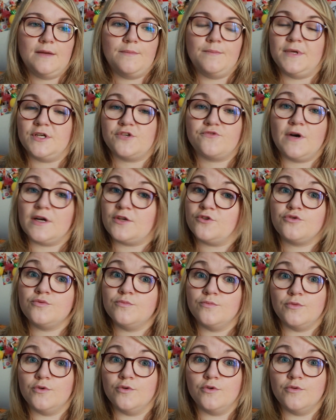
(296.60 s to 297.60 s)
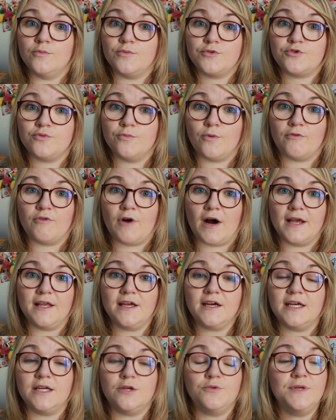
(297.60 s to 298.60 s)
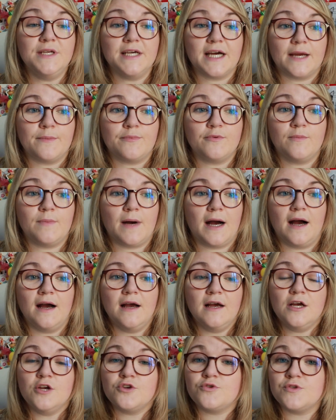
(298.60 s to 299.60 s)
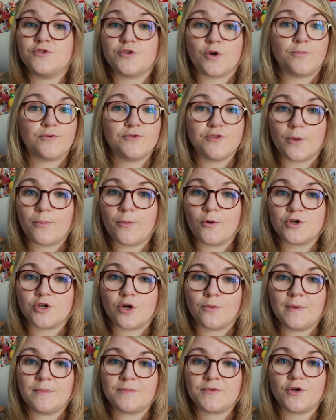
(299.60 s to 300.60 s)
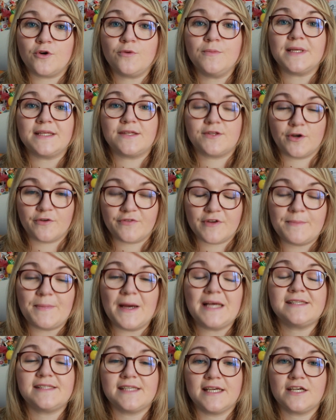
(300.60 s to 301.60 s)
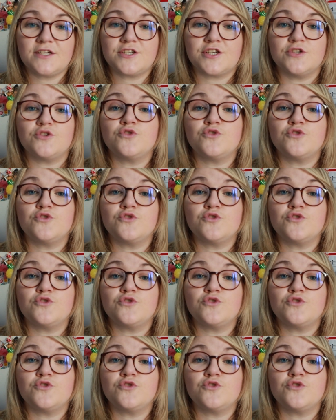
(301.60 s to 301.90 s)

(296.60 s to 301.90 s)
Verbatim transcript: mais je vois que tu m'envoies me, tu rien. Et lui, il répond Bah, je suis sur plusieurs projets en même temps, mais t'en fais pas, Serge,